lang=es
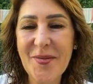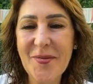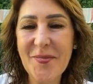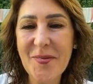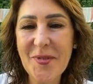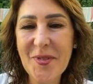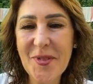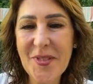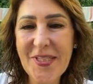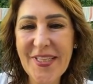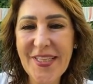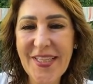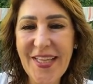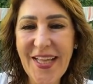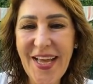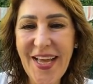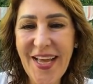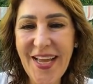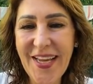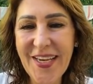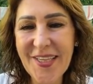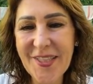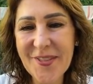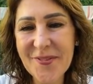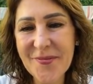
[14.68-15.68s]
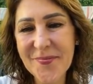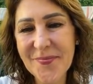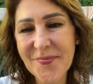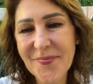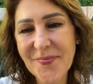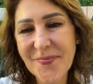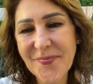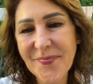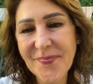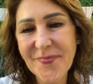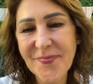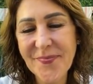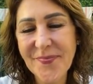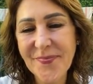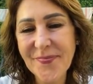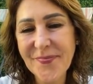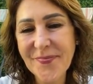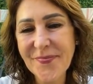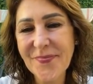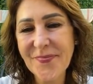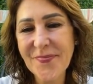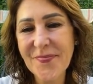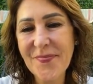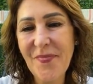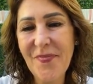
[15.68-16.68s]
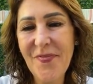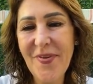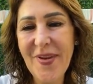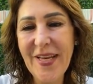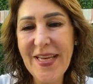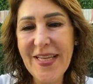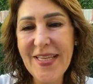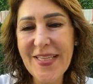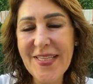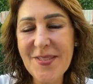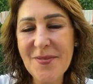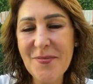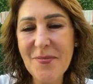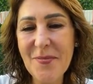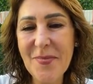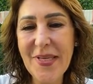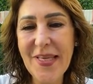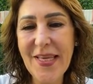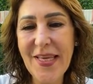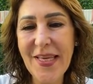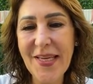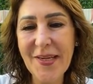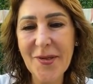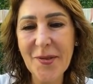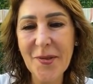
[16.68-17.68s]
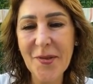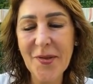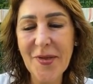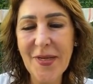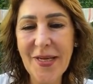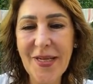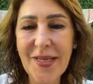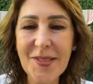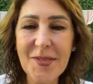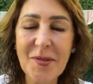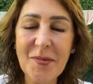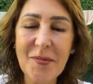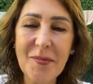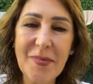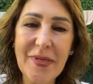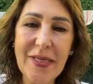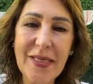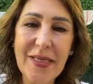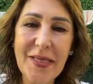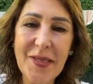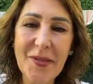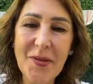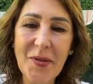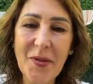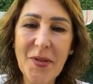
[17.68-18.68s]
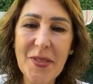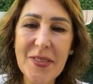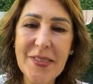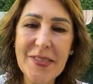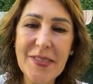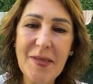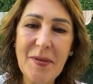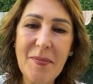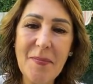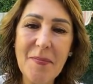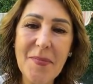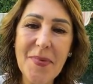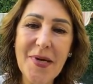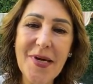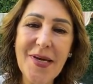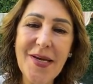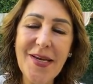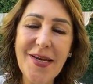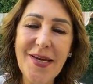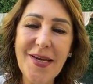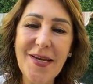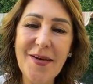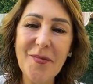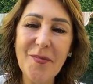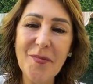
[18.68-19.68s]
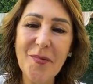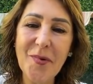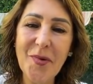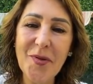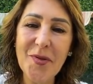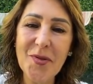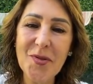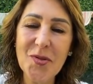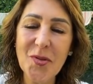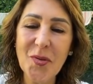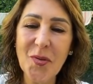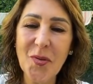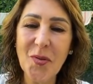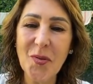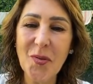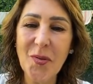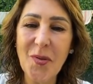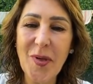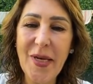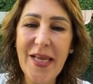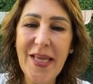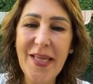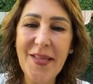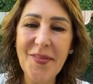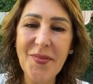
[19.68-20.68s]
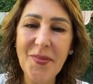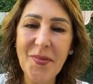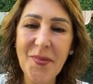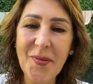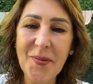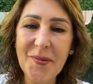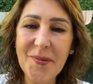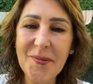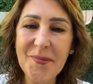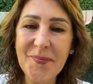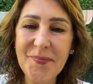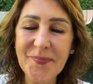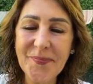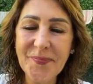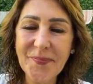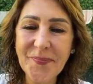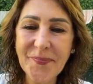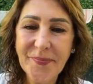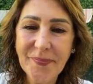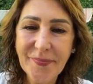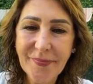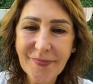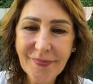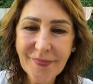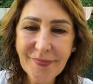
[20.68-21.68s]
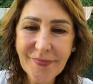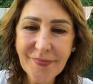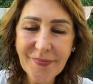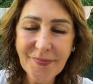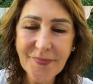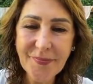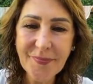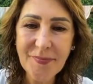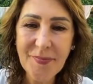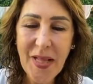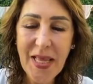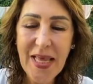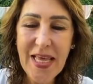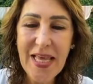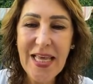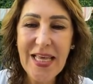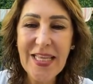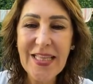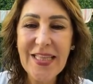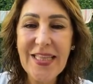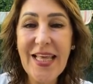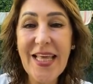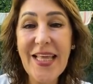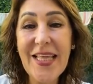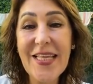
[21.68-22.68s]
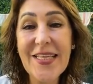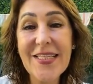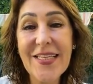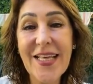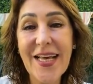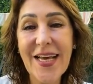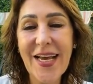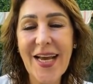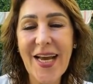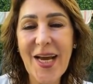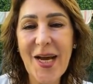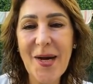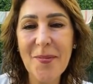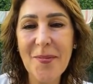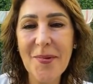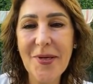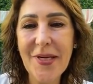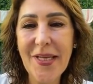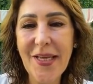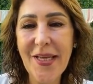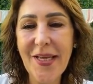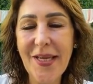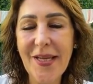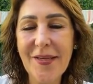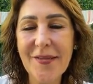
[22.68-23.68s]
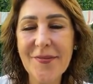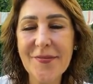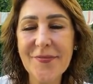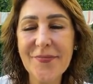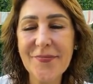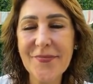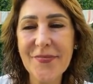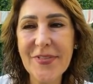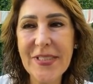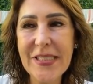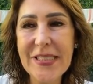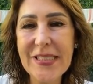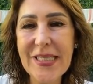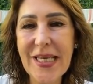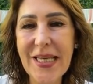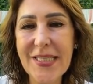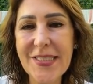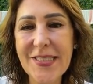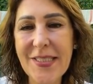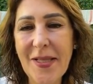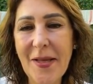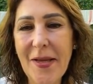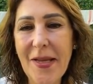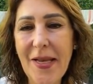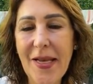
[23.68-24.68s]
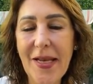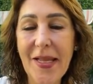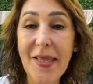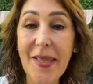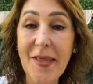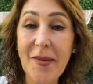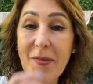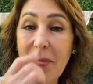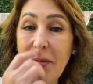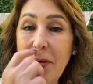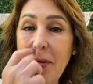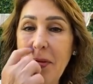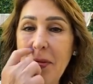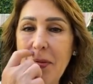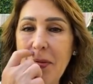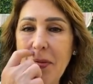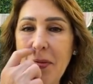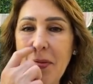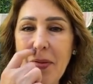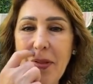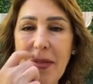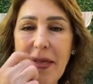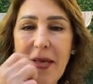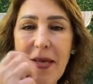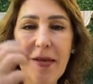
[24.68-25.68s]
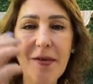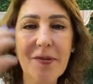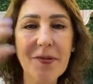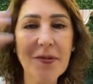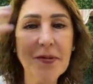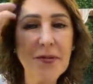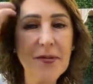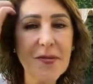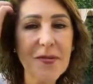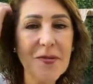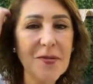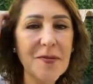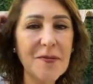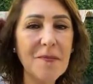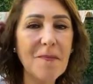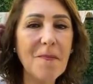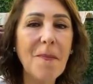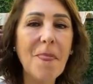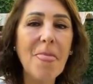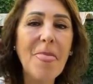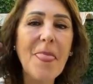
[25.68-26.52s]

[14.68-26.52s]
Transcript: ¿Cómo están? Feliz miércoles, ombliguito de semana, muy suculento. Día de San Gabriel. Fíjense que estaba leyendo el otro día los